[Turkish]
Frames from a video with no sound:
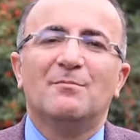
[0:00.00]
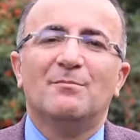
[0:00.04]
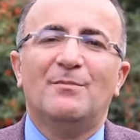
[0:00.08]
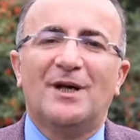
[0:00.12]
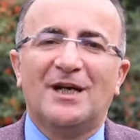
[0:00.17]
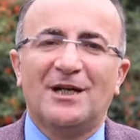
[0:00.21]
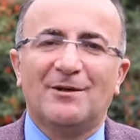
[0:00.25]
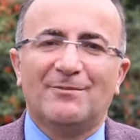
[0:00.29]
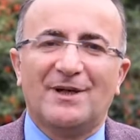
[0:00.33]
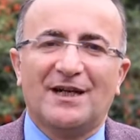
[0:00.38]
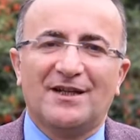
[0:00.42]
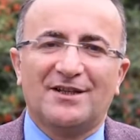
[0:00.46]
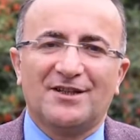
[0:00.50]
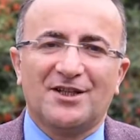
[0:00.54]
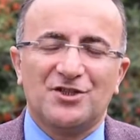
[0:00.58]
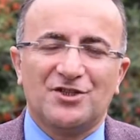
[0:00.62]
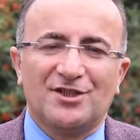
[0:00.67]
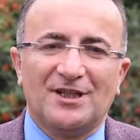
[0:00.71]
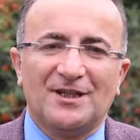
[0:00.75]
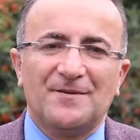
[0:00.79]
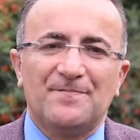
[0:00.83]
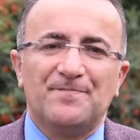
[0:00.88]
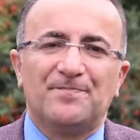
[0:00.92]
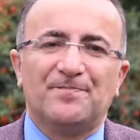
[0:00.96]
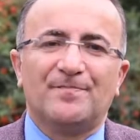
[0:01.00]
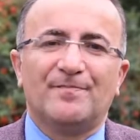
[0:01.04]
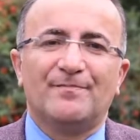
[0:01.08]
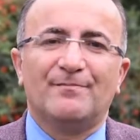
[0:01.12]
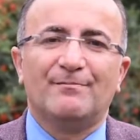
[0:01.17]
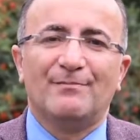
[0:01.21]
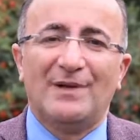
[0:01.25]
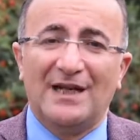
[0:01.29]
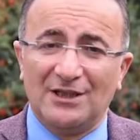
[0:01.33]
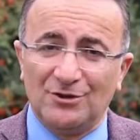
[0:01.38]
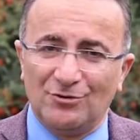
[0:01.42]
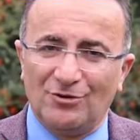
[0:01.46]
Merhaba arkadaşlar,
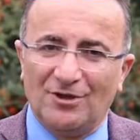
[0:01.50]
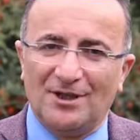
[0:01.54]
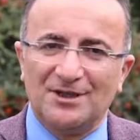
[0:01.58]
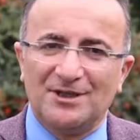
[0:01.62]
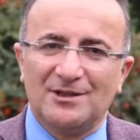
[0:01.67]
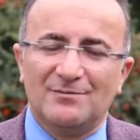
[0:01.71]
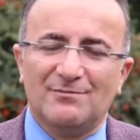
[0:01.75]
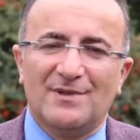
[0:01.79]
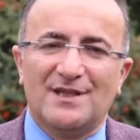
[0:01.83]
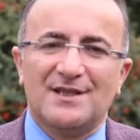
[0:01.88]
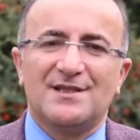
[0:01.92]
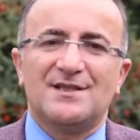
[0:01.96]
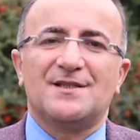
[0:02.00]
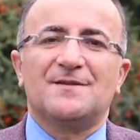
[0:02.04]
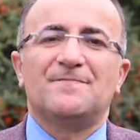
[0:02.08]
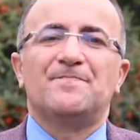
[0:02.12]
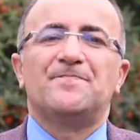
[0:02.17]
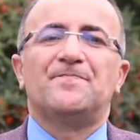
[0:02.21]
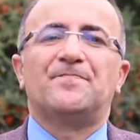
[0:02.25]
ben Doğan Yılmaz.